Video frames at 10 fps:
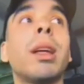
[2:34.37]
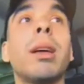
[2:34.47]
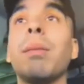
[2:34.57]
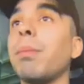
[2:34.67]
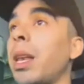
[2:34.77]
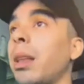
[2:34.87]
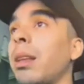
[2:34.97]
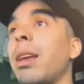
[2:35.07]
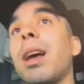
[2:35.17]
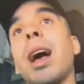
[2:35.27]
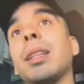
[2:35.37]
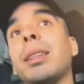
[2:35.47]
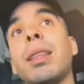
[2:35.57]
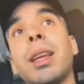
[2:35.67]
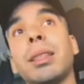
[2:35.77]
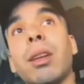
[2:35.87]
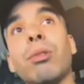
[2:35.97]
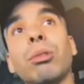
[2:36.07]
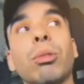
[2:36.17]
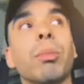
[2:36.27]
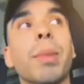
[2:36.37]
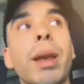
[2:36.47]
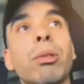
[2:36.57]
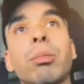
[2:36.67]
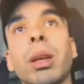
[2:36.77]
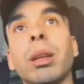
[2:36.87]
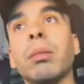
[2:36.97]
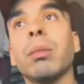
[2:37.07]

O sea, hace 10 años o menos, güey.